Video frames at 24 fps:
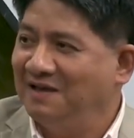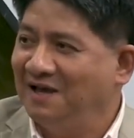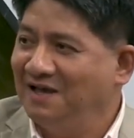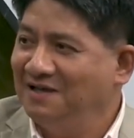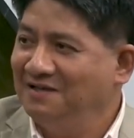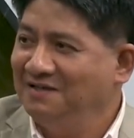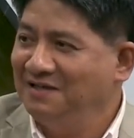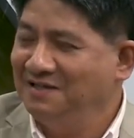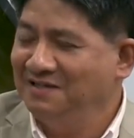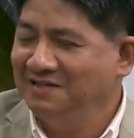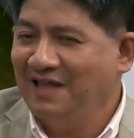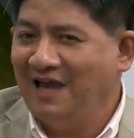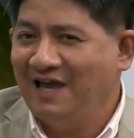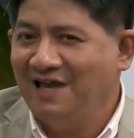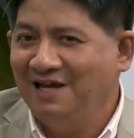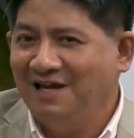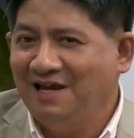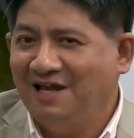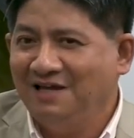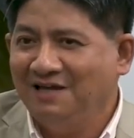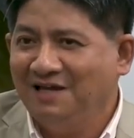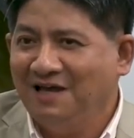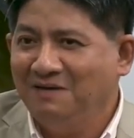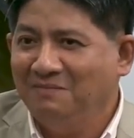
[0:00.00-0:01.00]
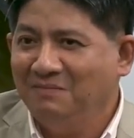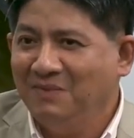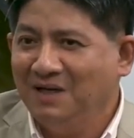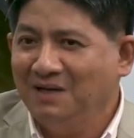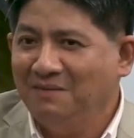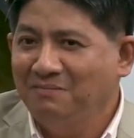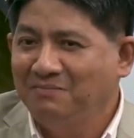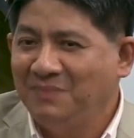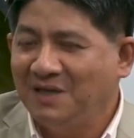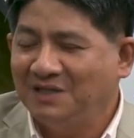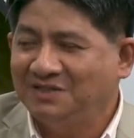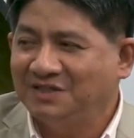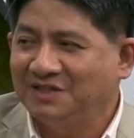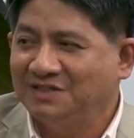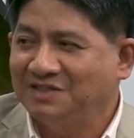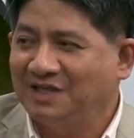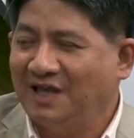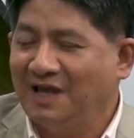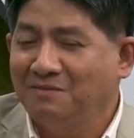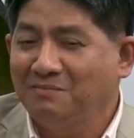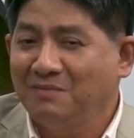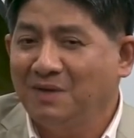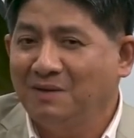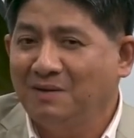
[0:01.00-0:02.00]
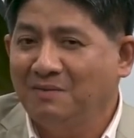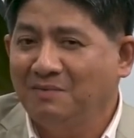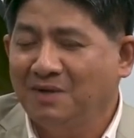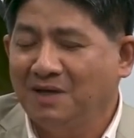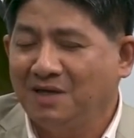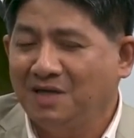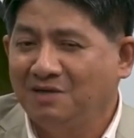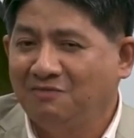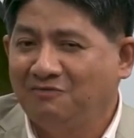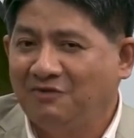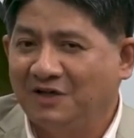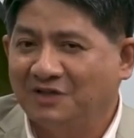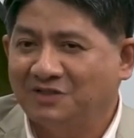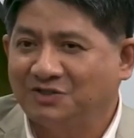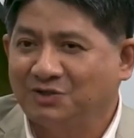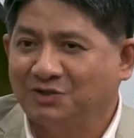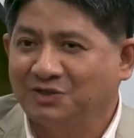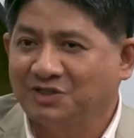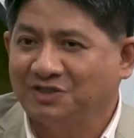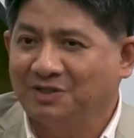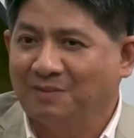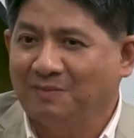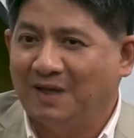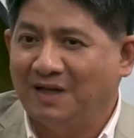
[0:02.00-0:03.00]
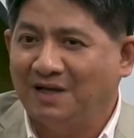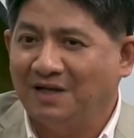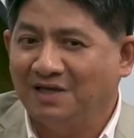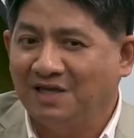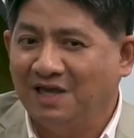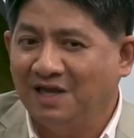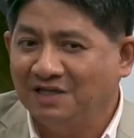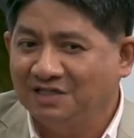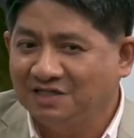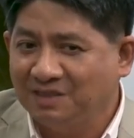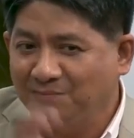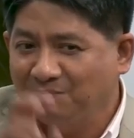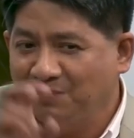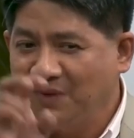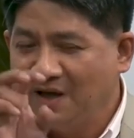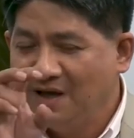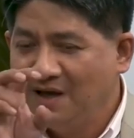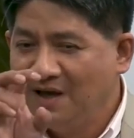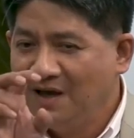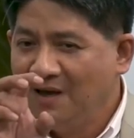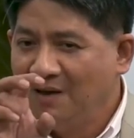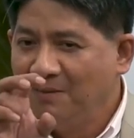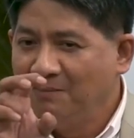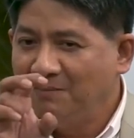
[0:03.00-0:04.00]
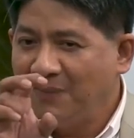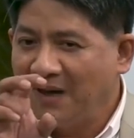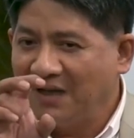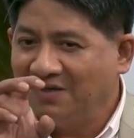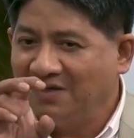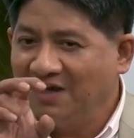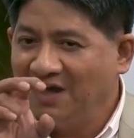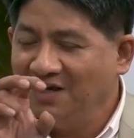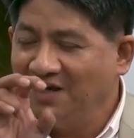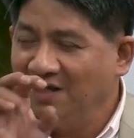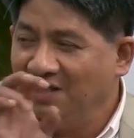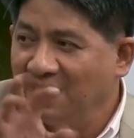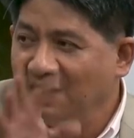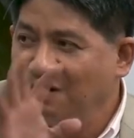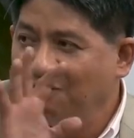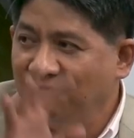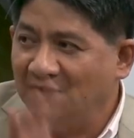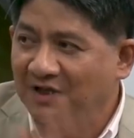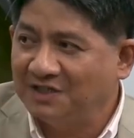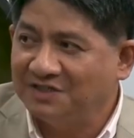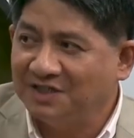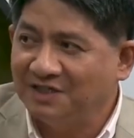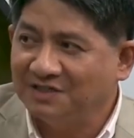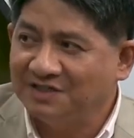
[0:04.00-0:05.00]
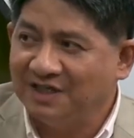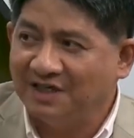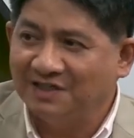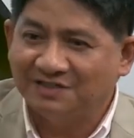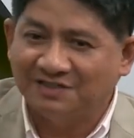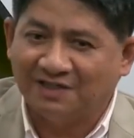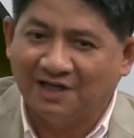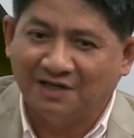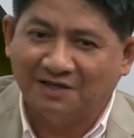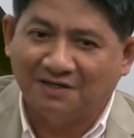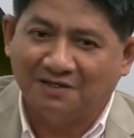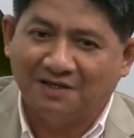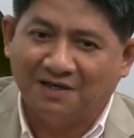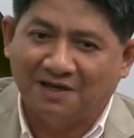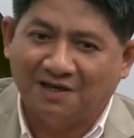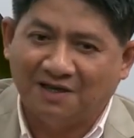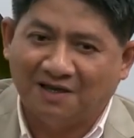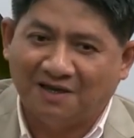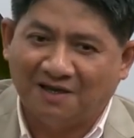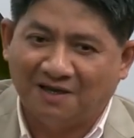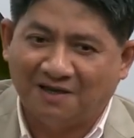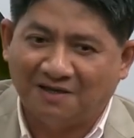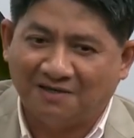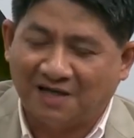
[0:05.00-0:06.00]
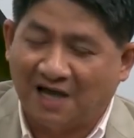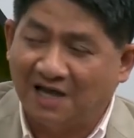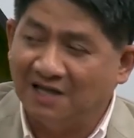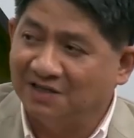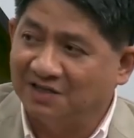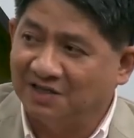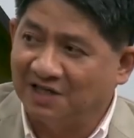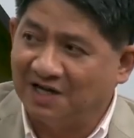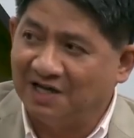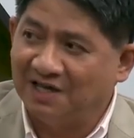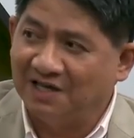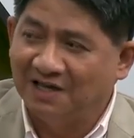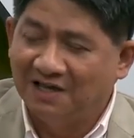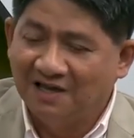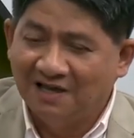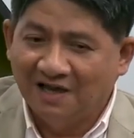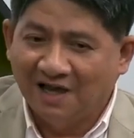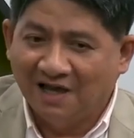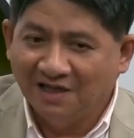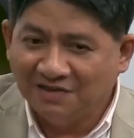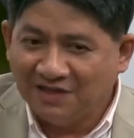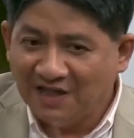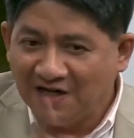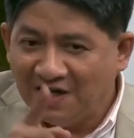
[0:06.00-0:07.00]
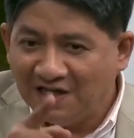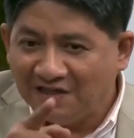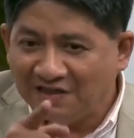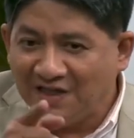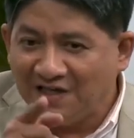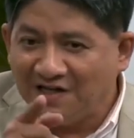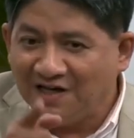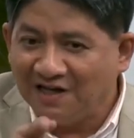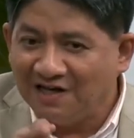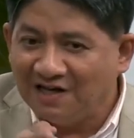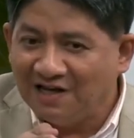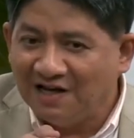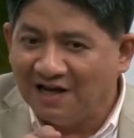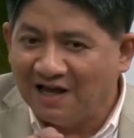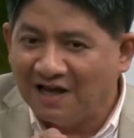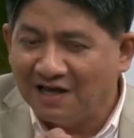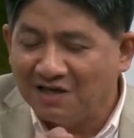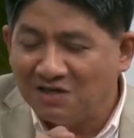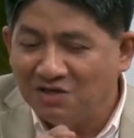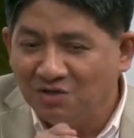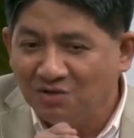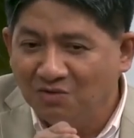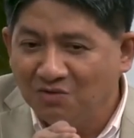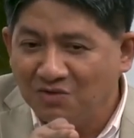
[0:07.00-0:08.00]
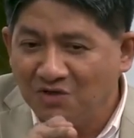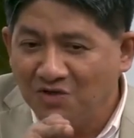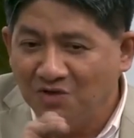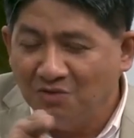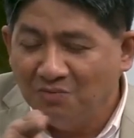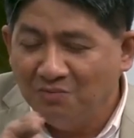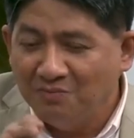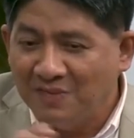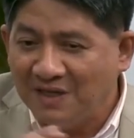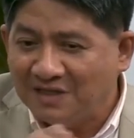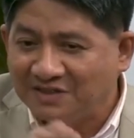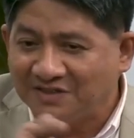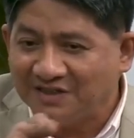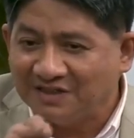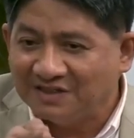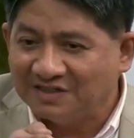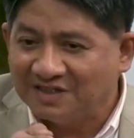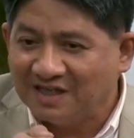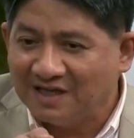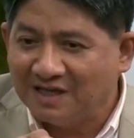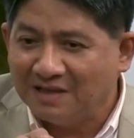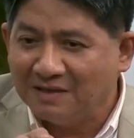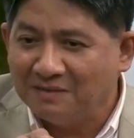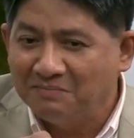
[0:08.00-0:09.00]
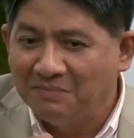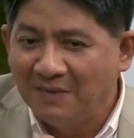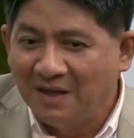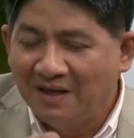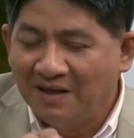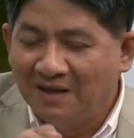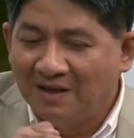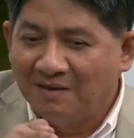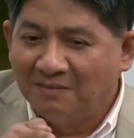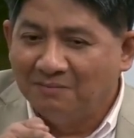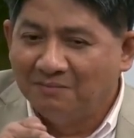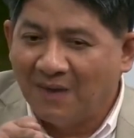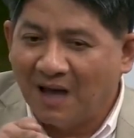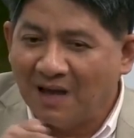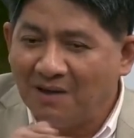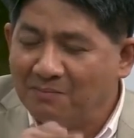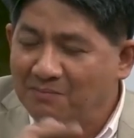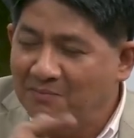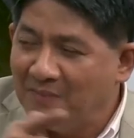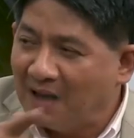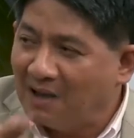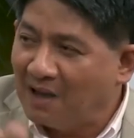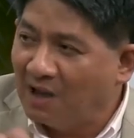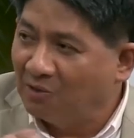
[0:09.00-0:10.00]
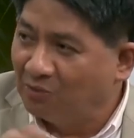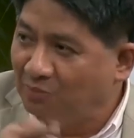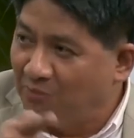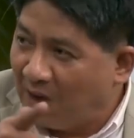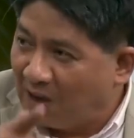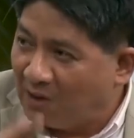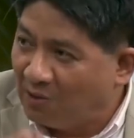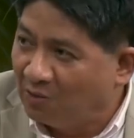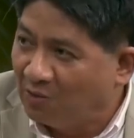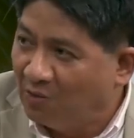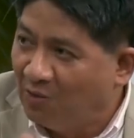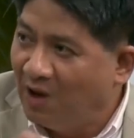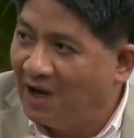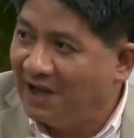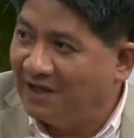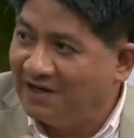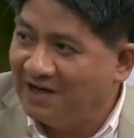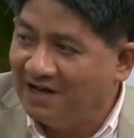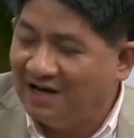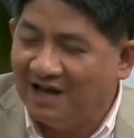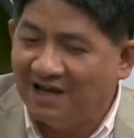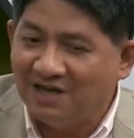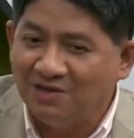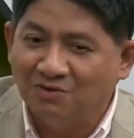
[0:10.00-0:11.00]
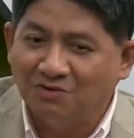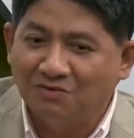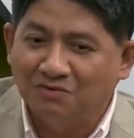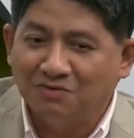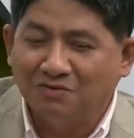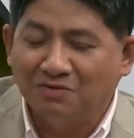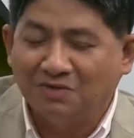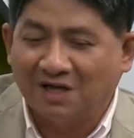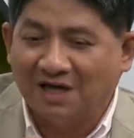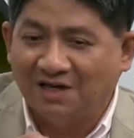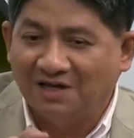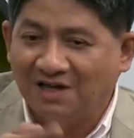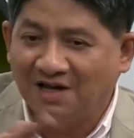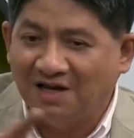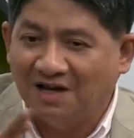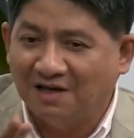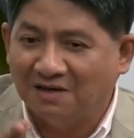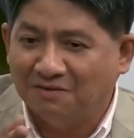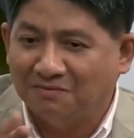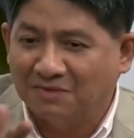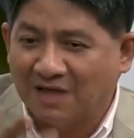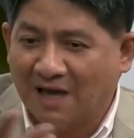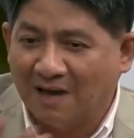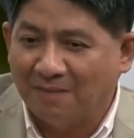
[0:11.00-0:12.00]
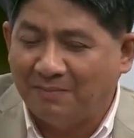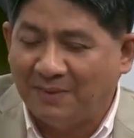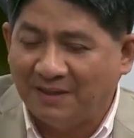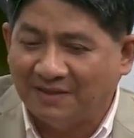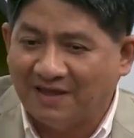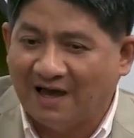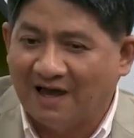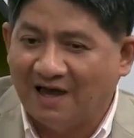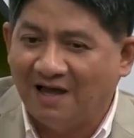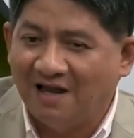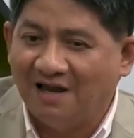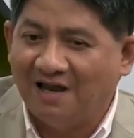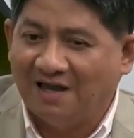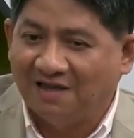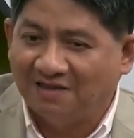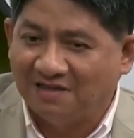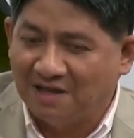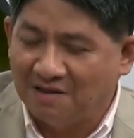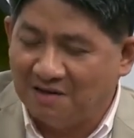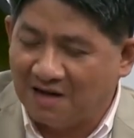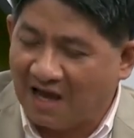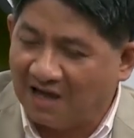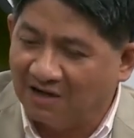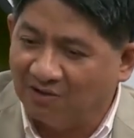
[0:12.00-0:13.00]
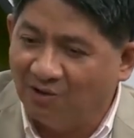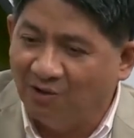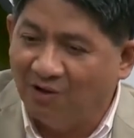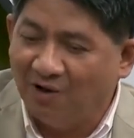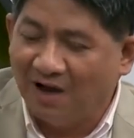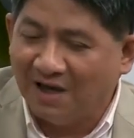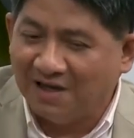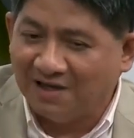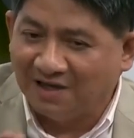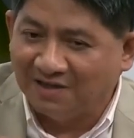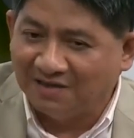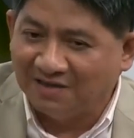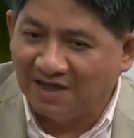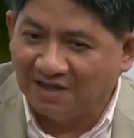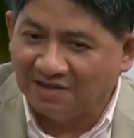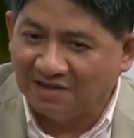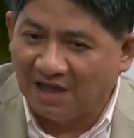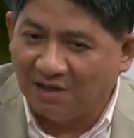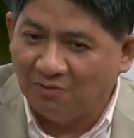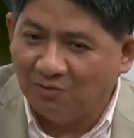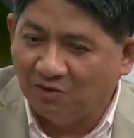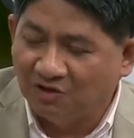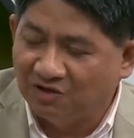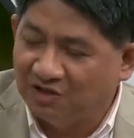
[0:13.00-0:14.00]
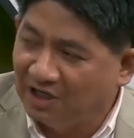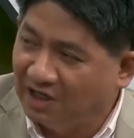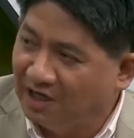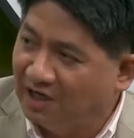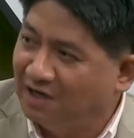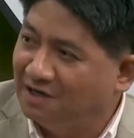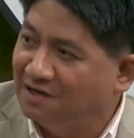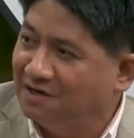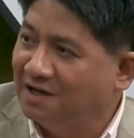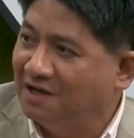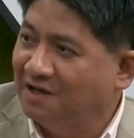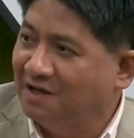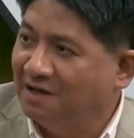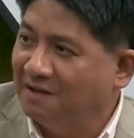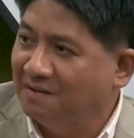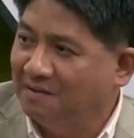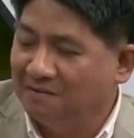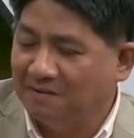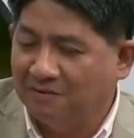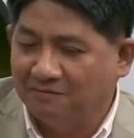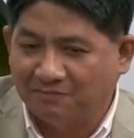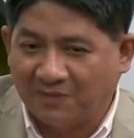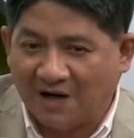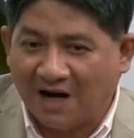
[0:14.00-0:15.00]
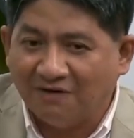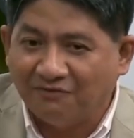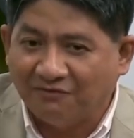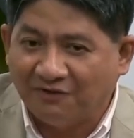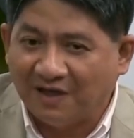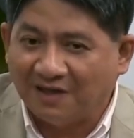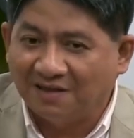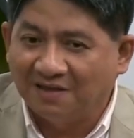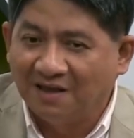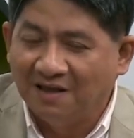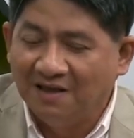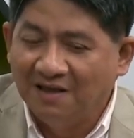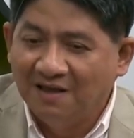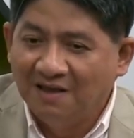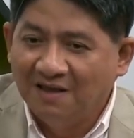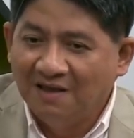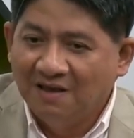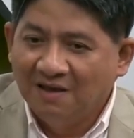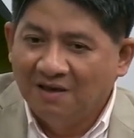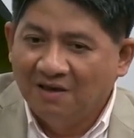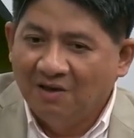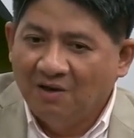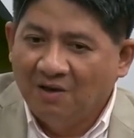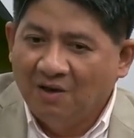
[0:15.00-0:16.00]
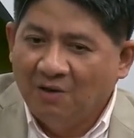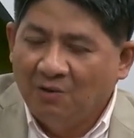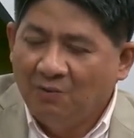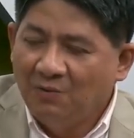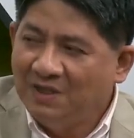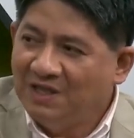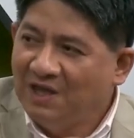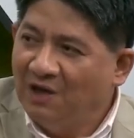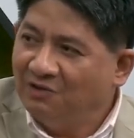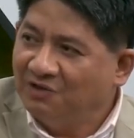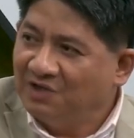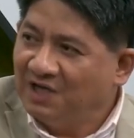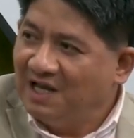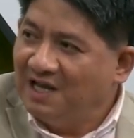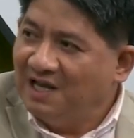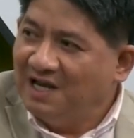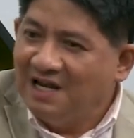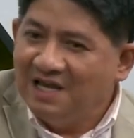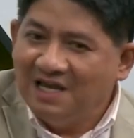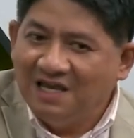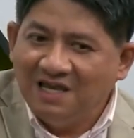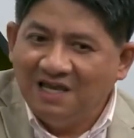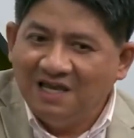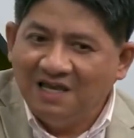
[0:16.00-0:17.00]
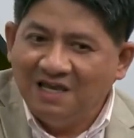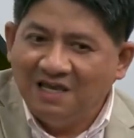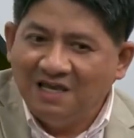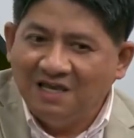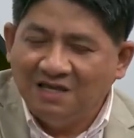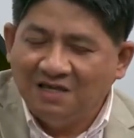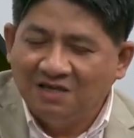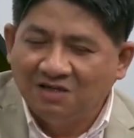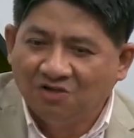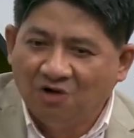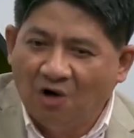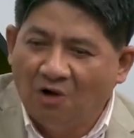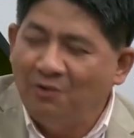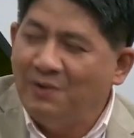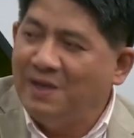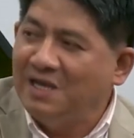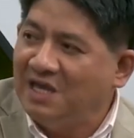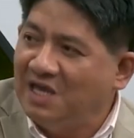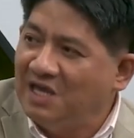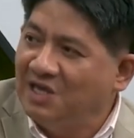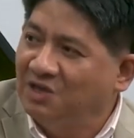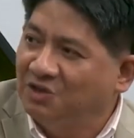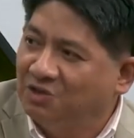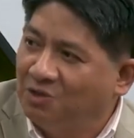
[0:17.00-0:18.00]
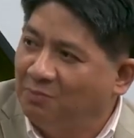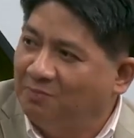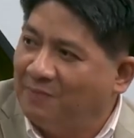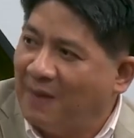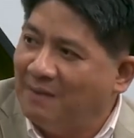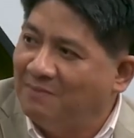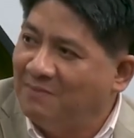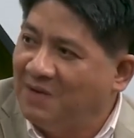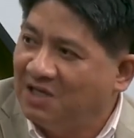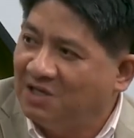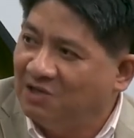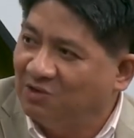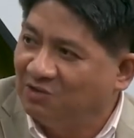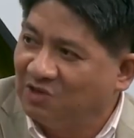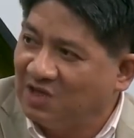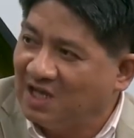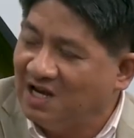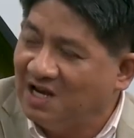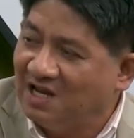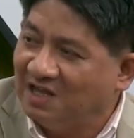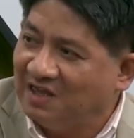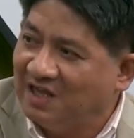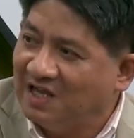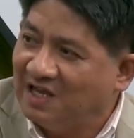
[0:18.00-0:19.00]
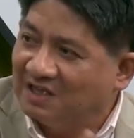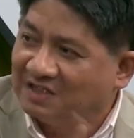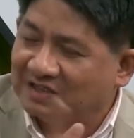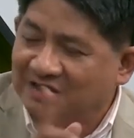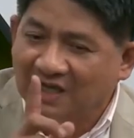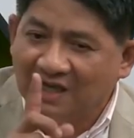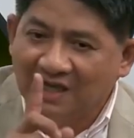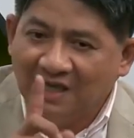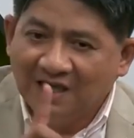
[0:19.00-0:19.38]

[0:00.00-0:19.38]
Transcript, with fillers: Ang, dahil ang, ang mga business, ang mga investors naman, nag-iisip, pagka nag-invest yan sa isang uh, country, mm-hmm. ang mm. tinitingnan nila yung yung business na ma- maka- makukuha nila yung kanilang capital ROI. and then ROI and then they would earn uh, profit without really going into public utilities.